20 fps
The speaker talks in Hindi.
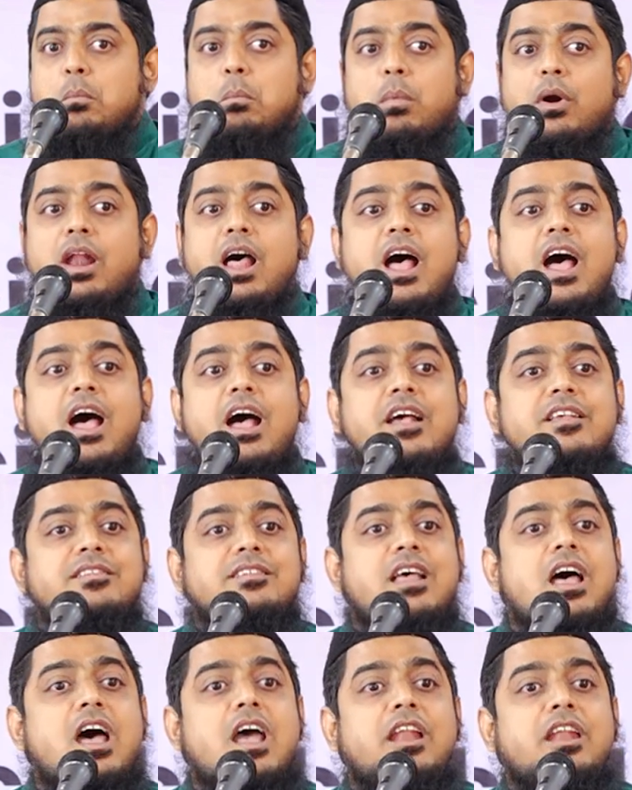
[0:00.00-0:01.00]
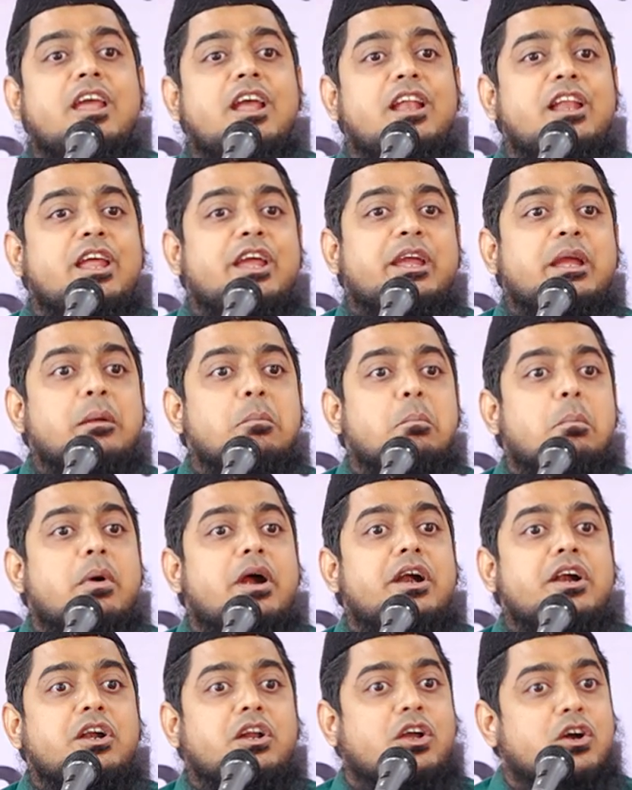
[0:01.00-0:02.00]
बड़ा आसान है लेकिन
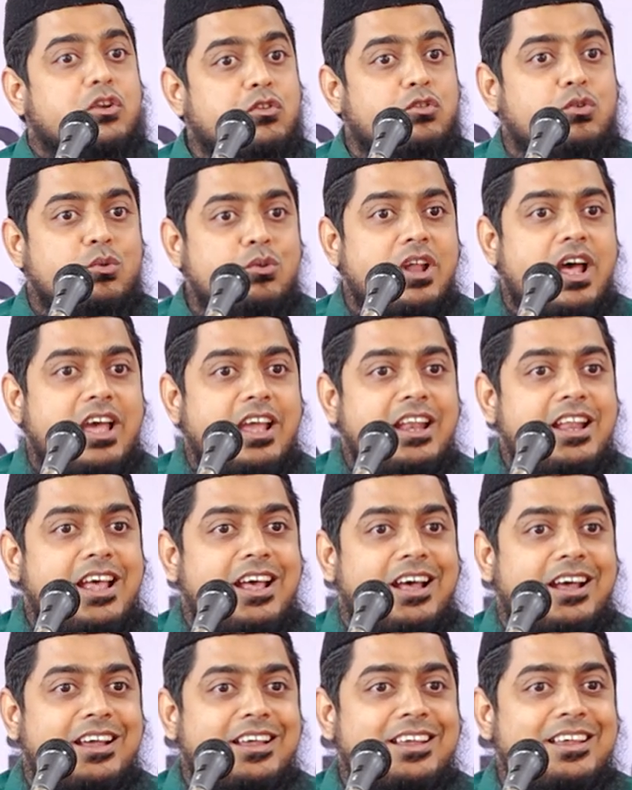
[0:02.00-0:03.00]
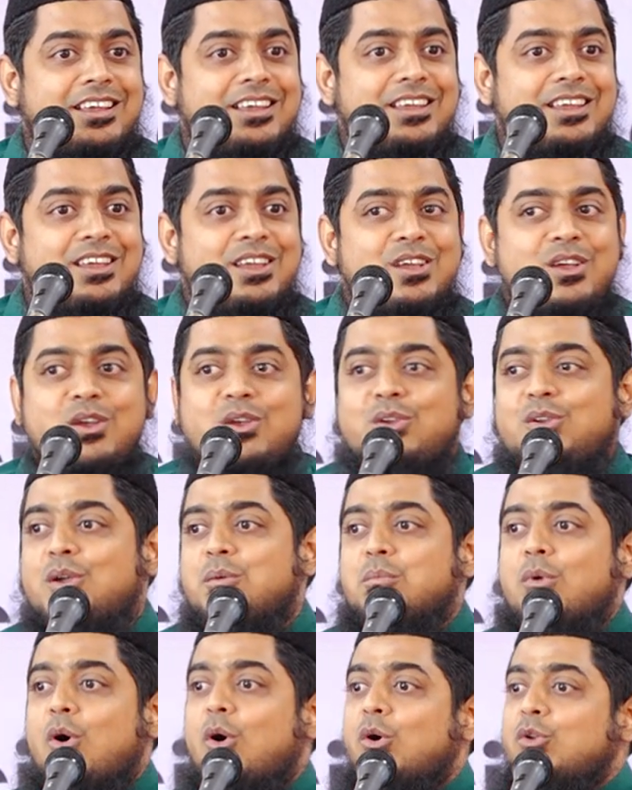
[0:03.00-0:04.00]
बैठ कर सुनना है ना ये
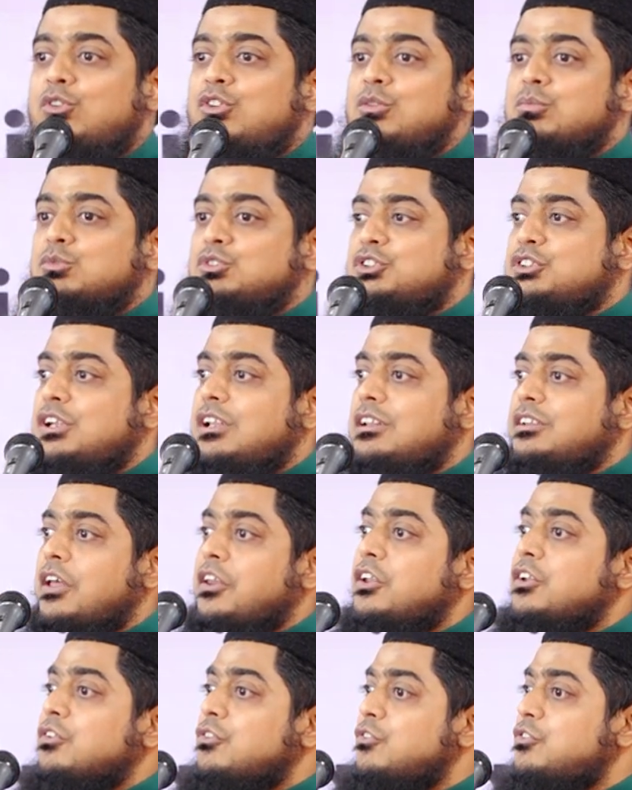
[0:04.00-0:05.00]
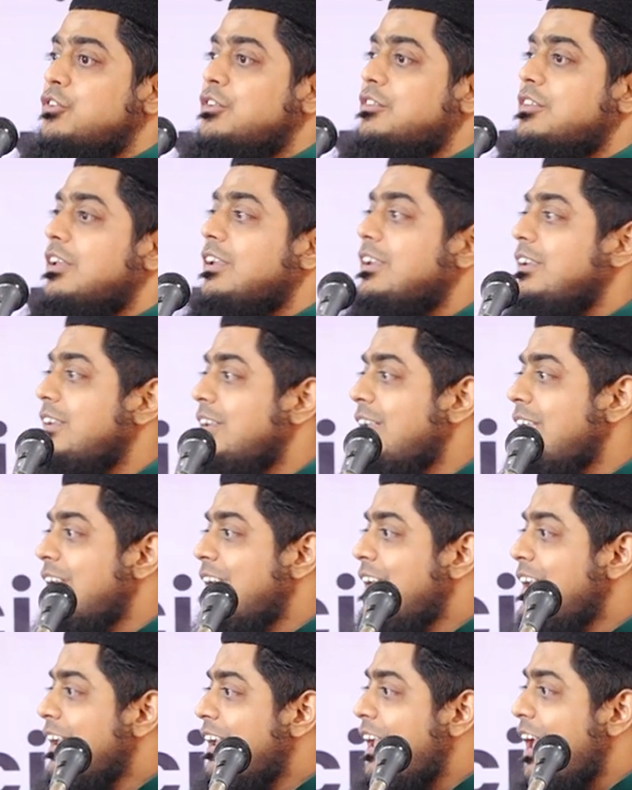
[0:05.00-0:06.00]
बहुत ही मुश्किल तरीन चीज़ है
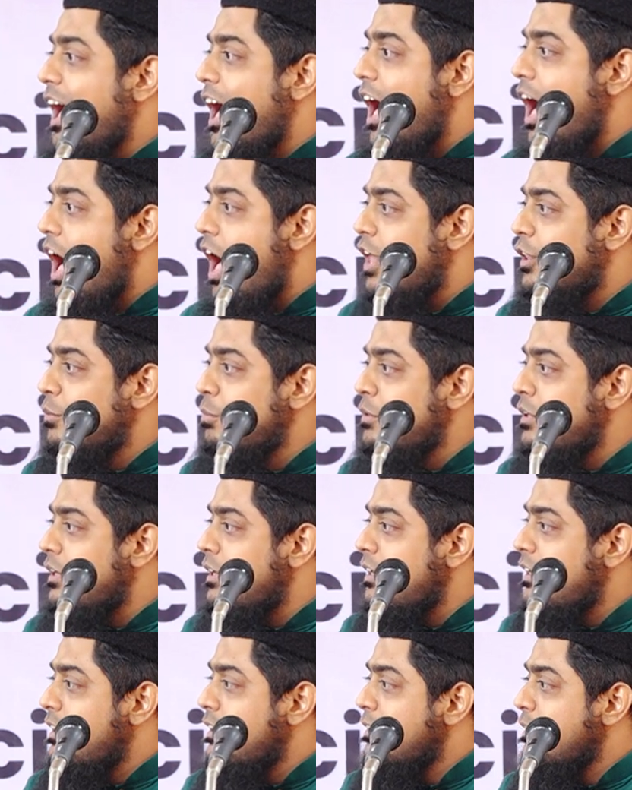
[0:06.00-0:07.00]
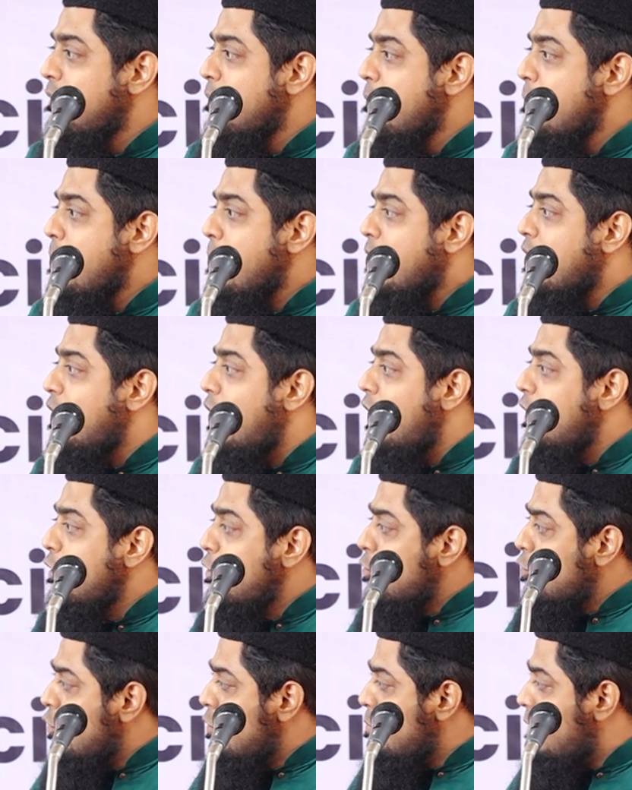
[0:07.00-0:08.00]
कि आदमी
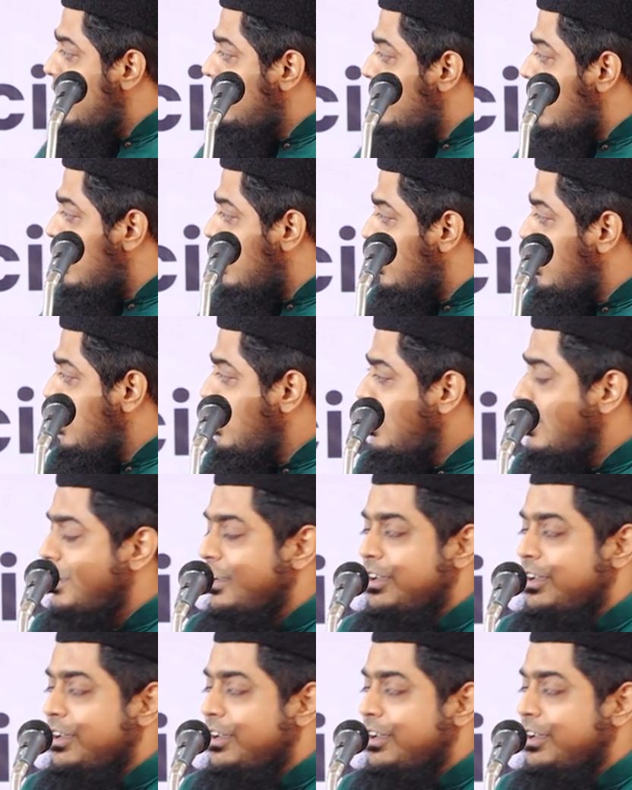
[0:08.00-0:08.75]
घंटों बैठा रहे